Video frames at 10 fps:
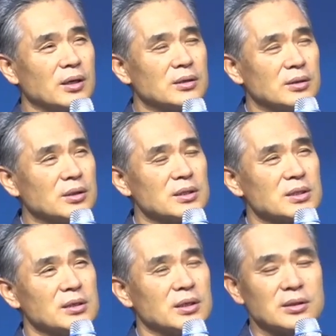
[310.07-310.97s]
그렇게
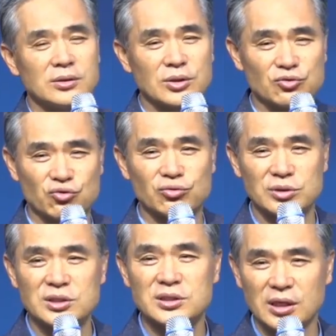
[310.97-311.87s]
살다 그렇게 죽을
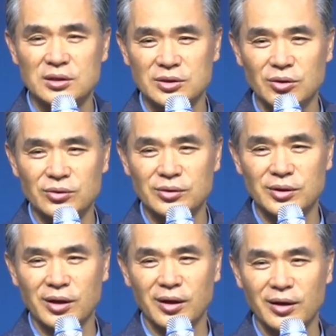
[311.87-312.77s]
인생들이었는데